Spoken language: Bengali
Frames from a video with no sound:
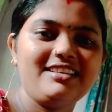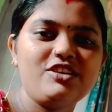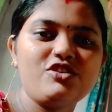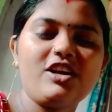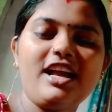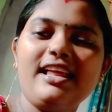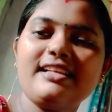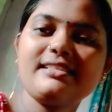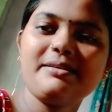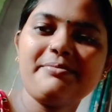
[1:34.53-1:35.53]
সকালে
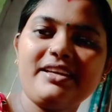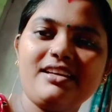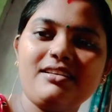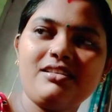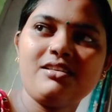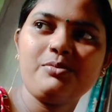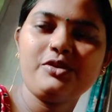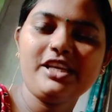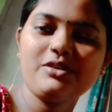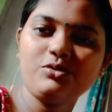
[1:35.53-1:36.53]
আজকে মেয়ে
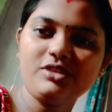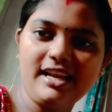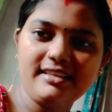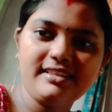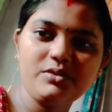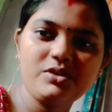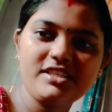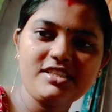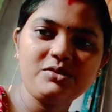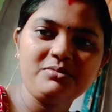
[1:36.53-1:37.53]
পরি একটু তাড়াতাড়ি
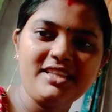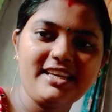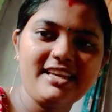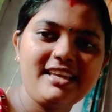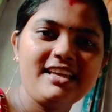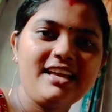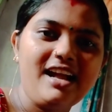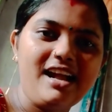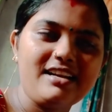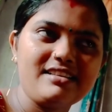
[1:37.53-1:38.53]
উঠেছে ঘুম থেকে
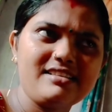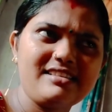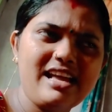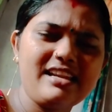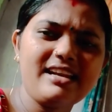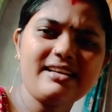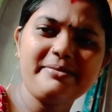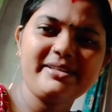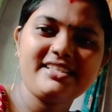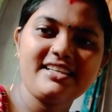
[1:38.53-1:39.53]
আর সাড়ে আটটা
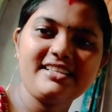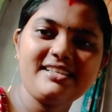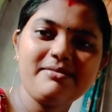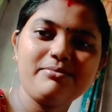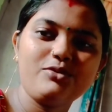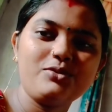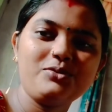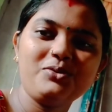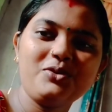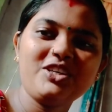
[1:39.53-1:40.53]
বেজে গেছে বনু
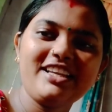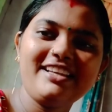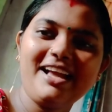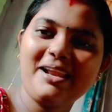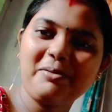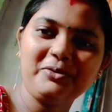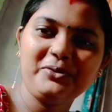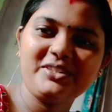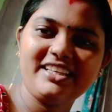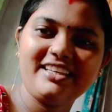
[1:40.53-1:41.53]
ওঠেনি আর আমিও
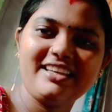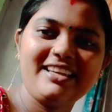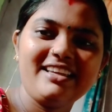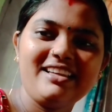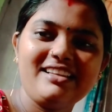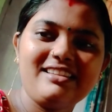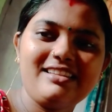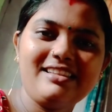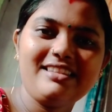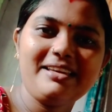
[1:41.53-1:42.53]
উঠেনি
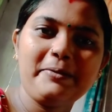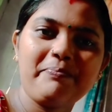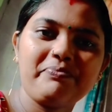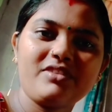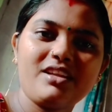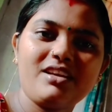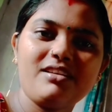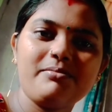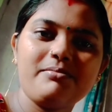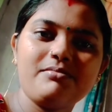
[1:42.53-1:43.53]
দিতে
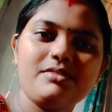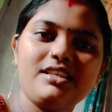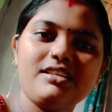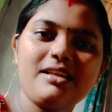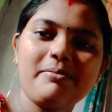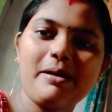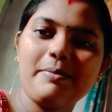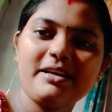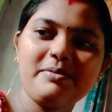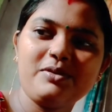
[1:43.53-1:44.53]
মেয়ে তার
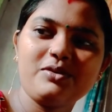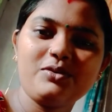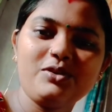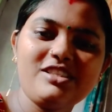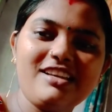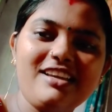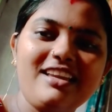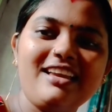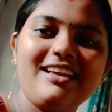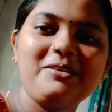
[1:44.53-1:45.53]
পাপাকে এক চোর লাগিয়ে
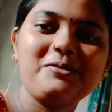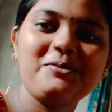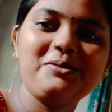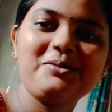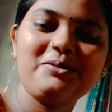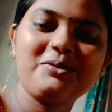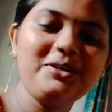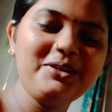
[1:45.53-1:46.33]
দিয়েছি গিয়ে কানের গোড়ায়